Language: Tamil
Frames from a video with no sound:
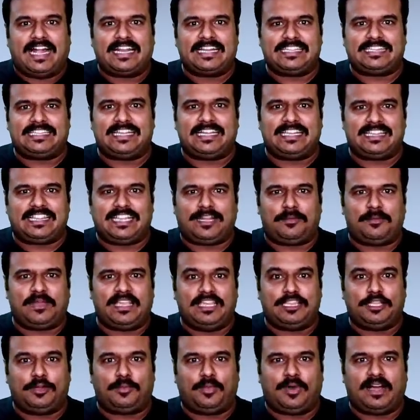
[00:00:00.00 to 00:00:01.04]
அடுத்தடுத்து
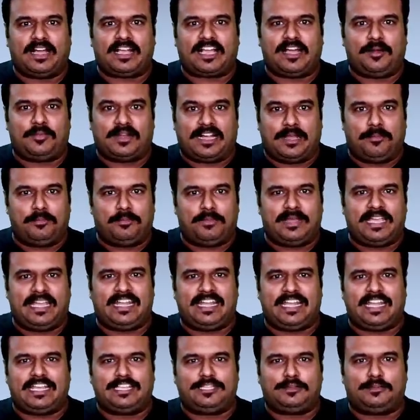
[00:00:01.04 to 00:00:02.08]
நம்ம எதிர்பார்க்காம நம்ம
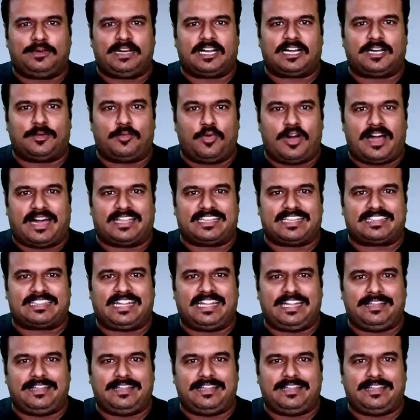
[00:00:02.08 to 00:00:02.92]
என்ன எதிர்பார்க்கமோ அதை